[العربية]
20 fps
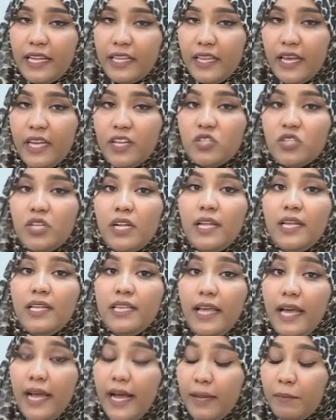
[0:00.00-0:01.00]
النتائج
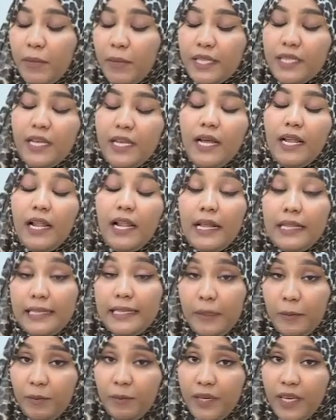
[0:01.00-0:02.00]
اللي انت حبيت
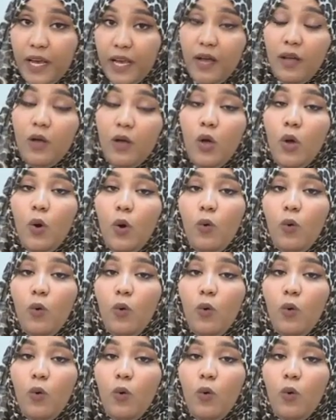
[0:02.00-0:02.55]
هتحبيها